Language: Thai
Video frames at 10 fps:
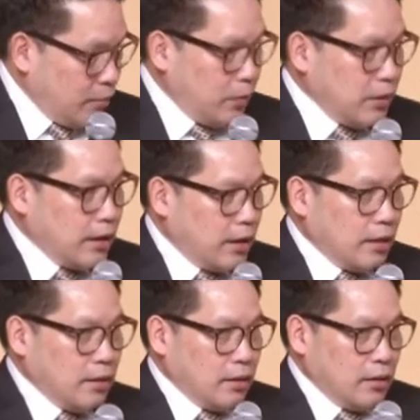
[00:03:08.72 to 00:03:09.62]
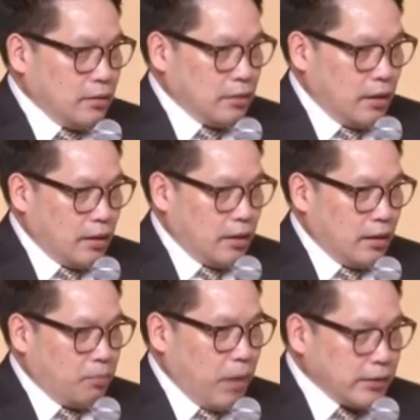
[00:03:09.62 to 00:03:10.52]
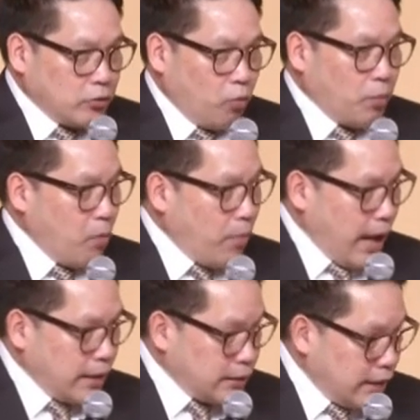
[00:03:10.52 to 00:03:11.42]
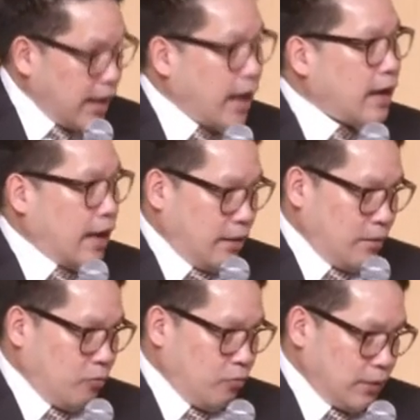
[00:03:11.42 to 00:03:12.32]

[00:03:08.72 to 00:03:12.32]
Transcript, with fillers: เพื่อไปสู่เป้าหมายสี่ด้านหลักที่พูด